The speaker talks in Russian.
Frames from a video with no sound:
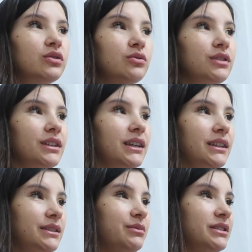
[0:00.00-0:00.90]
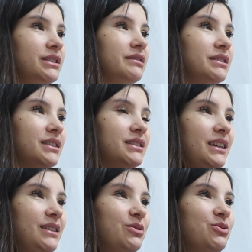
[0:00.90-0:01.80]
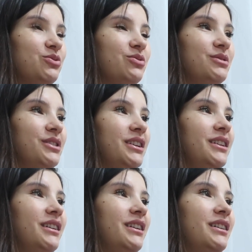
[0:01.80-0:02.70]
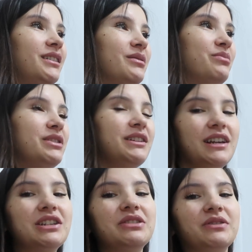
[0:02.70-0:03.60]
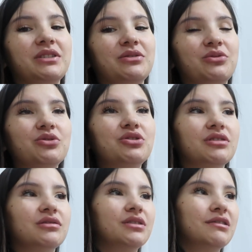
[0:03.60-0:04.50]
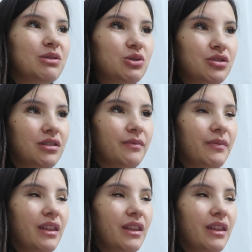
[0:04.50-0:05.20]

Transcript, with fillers: в итоге я этим хотела сказать? То, что перенашивать тоже сложно.